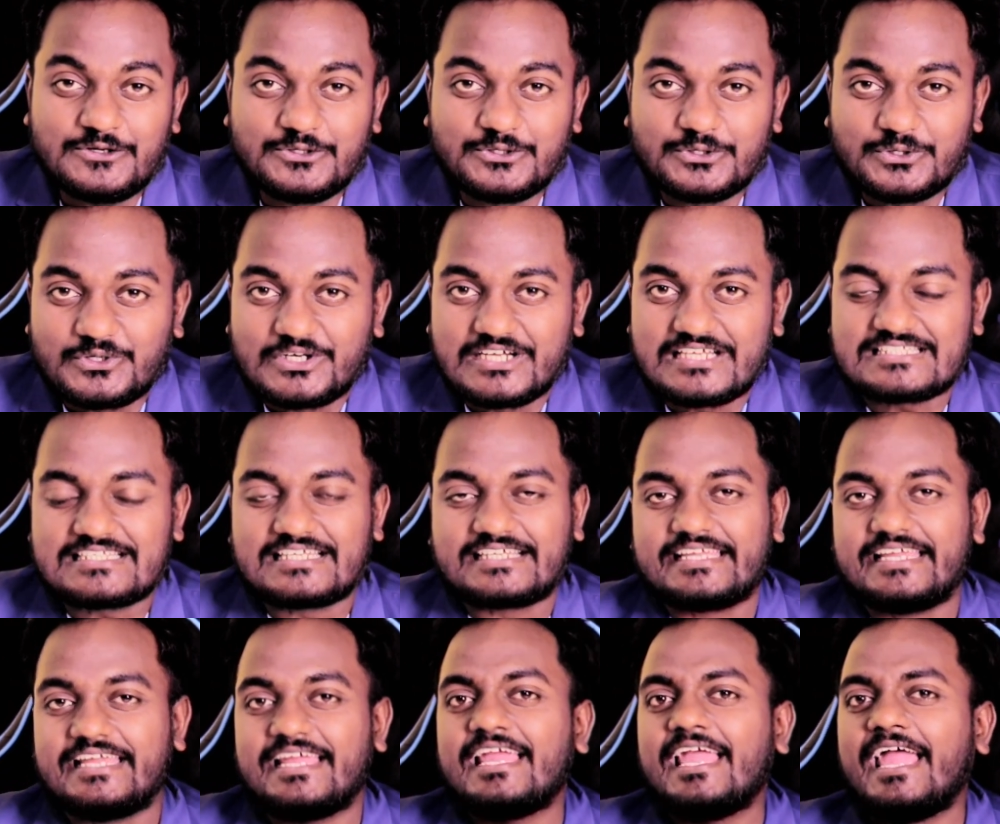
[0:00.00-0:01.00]
ग्रो कर
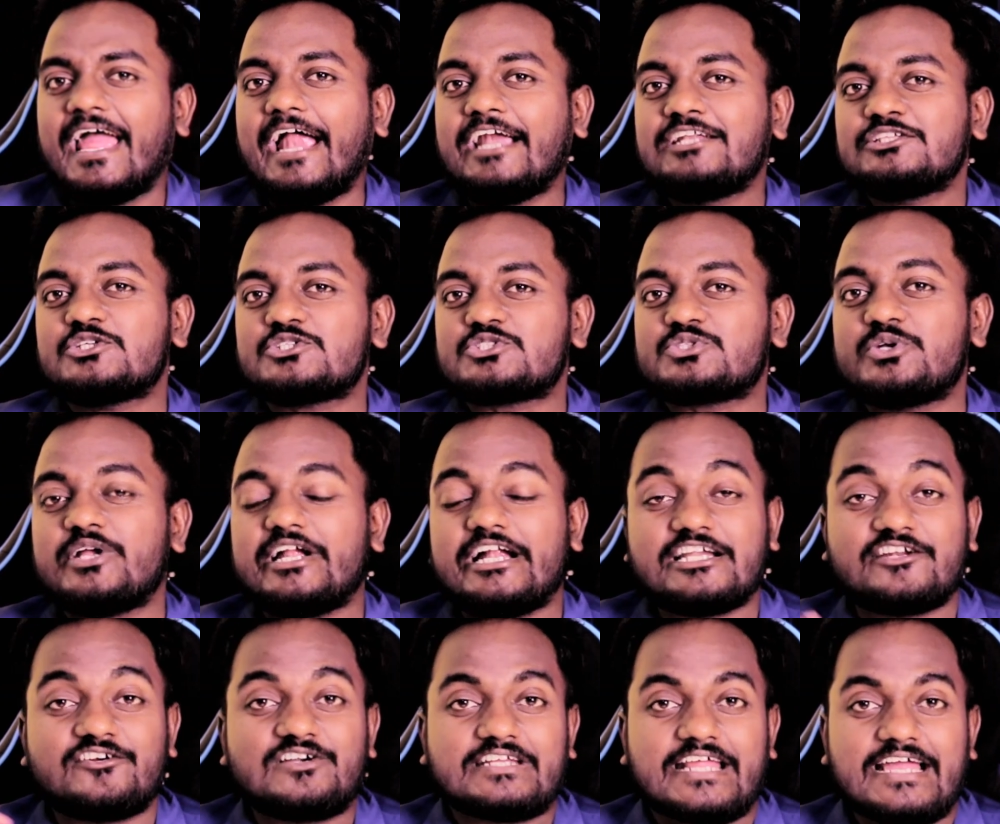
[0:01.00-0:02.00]
सके एंड दोस्तों
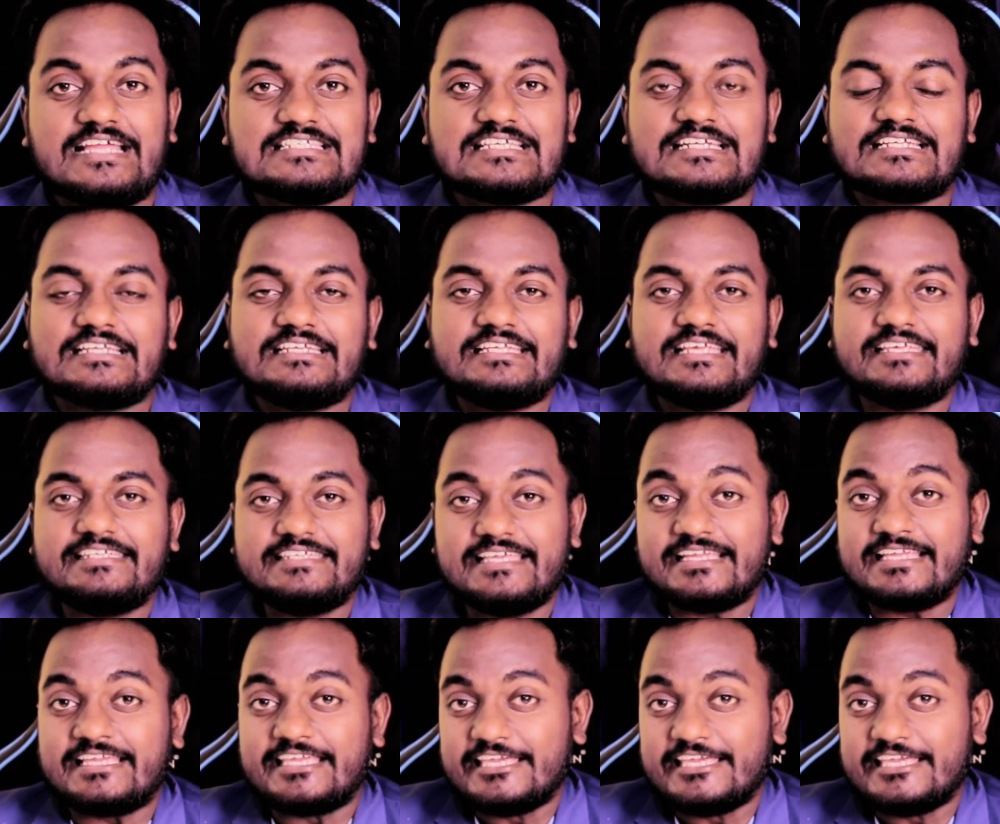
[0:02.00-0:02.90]
एडवर्टाइजर के लिए ये